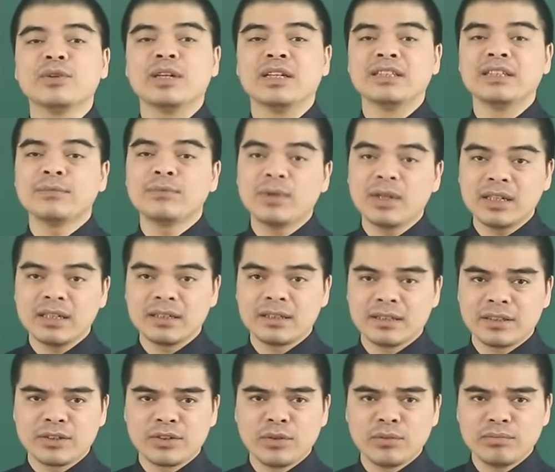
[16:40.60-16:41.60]
tuổi Giáp Tuất
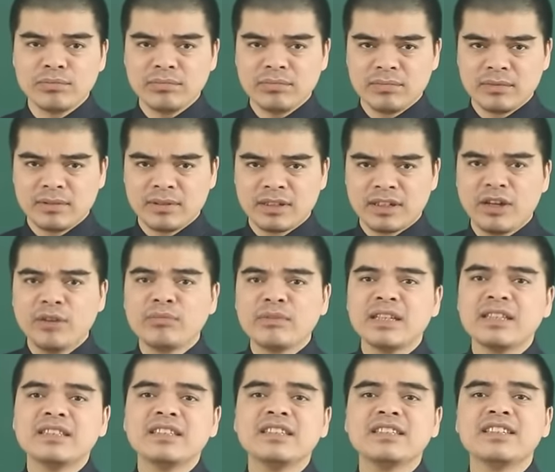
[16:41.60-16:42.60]
cũng không
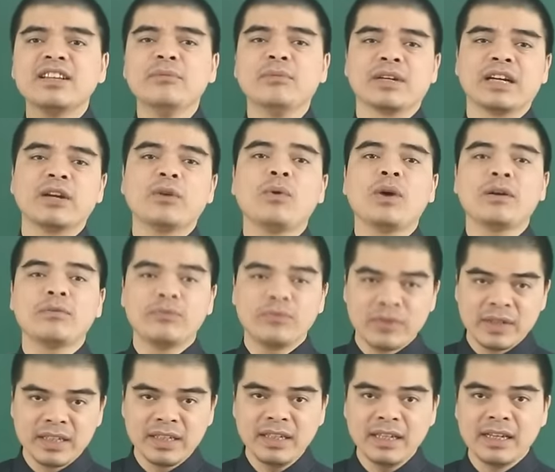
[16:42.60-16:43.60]
nên chi tiêu một cách hoang
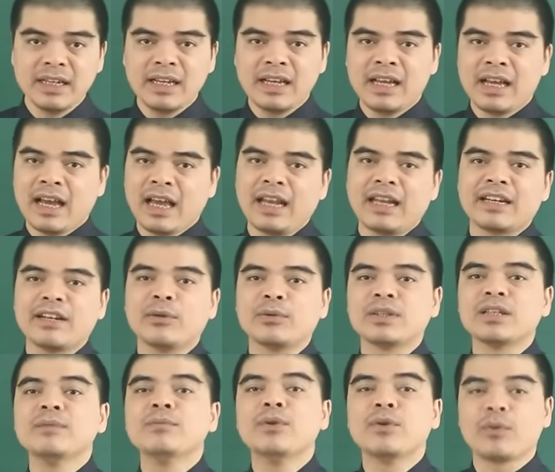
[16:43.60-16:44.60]
phí hay là
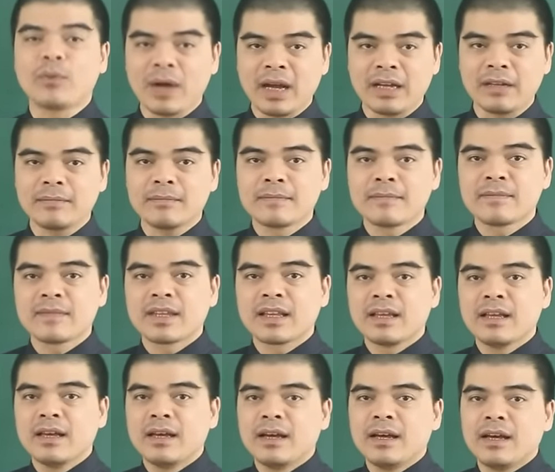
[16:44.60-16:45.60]
đầu tư mù quáng.
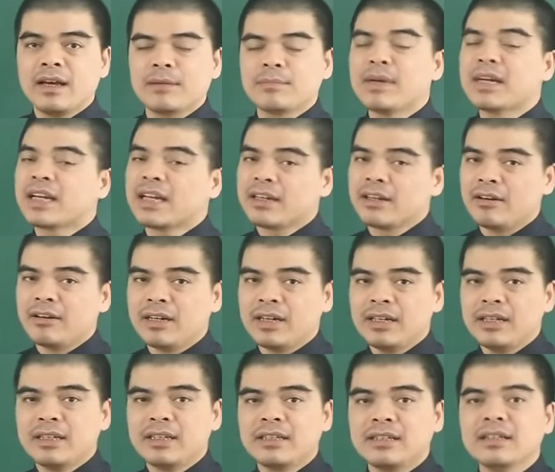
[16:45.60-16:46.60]
Bên cạnh
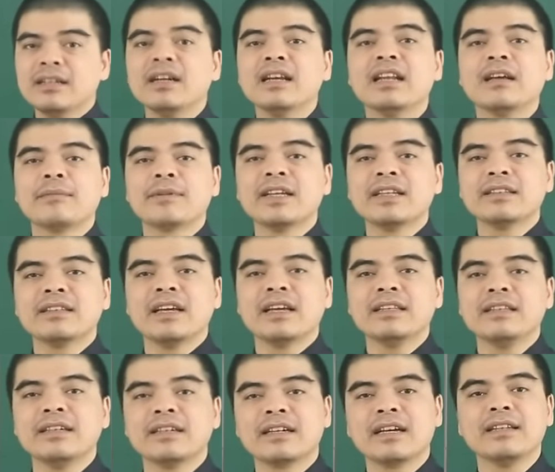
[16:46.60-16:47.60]
đó, những người làm kinh
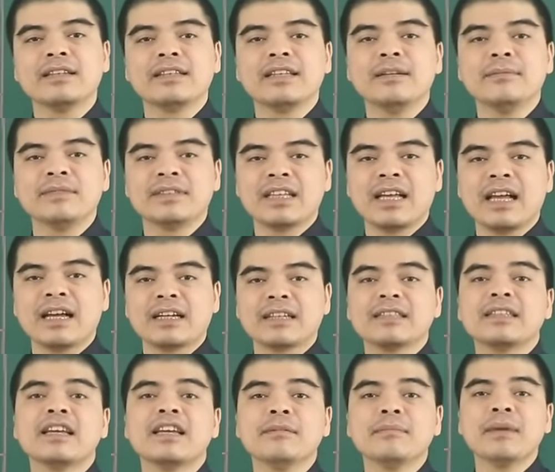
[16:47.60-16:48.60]
tế thì cần tìm ra
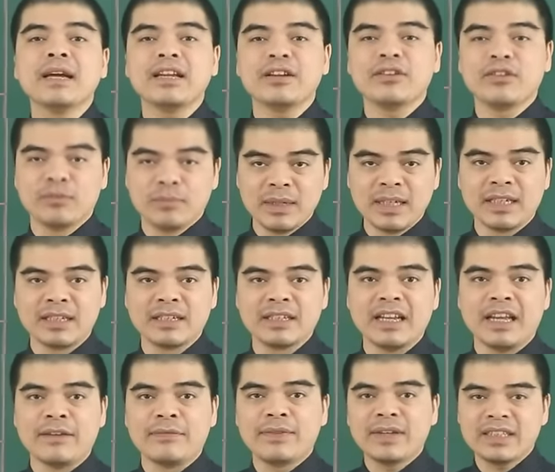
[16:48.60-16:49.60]
cái thế mạnh của mình
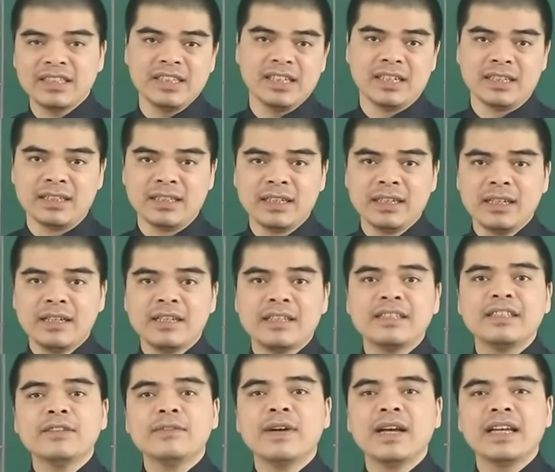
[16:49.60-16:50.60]
để phát triển.
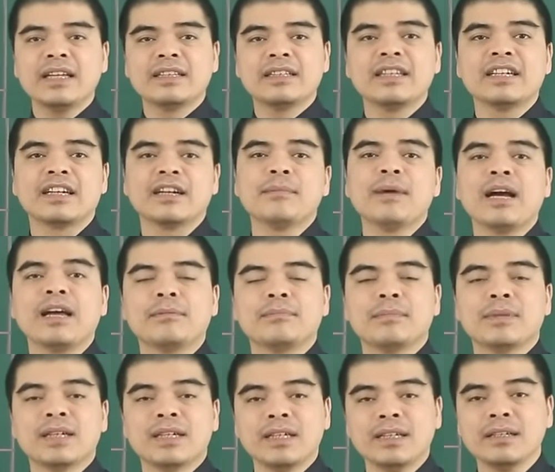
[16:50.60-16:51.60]
Như vậy thì các
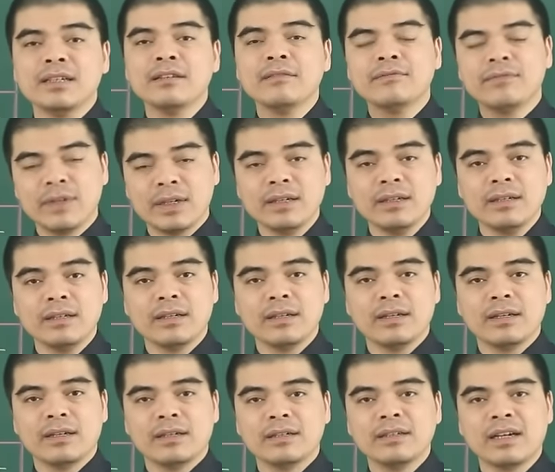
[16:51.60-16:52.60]
bạn mới đứng vững
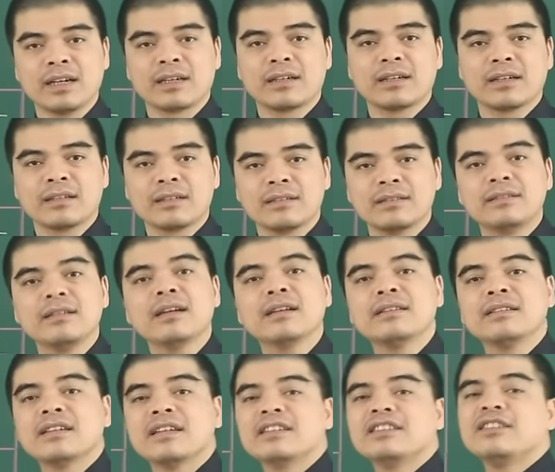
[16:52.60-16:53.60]
được
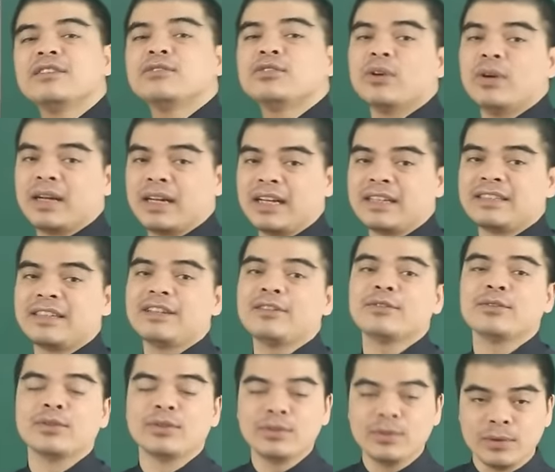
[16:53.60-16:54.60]
trước những cái chiêu trò cạnh tranh
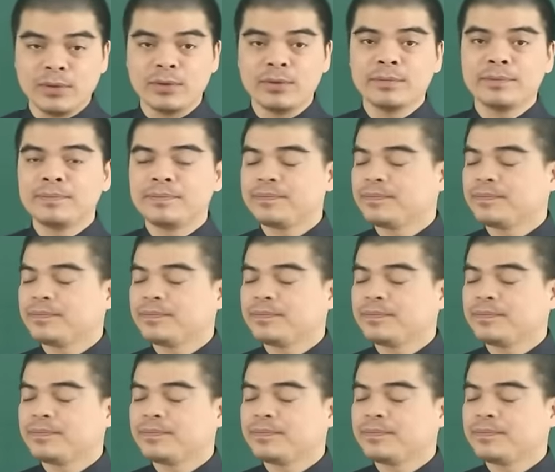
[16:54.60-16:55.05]
của đối thủ.